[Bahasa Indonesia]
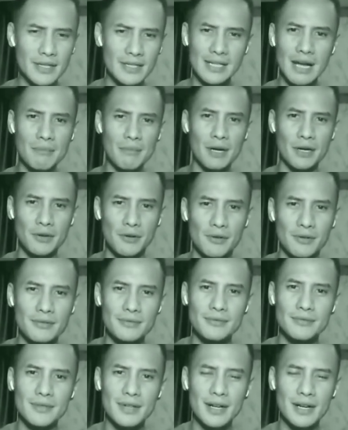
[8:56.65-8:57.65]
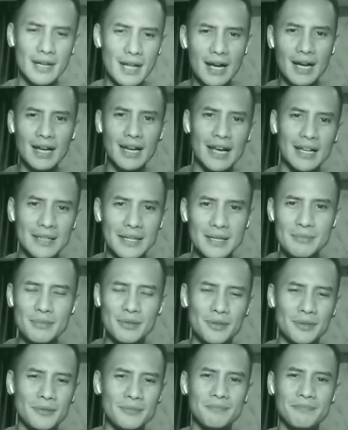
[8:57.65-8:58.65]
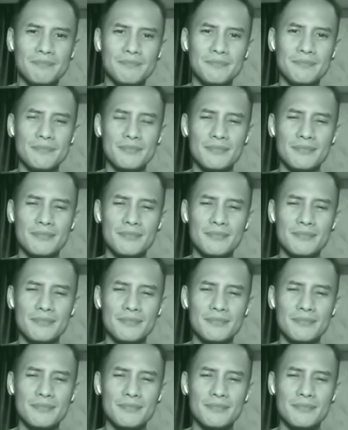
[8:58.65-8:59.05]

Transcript: Kerjasama dong, rendahkan hatimu.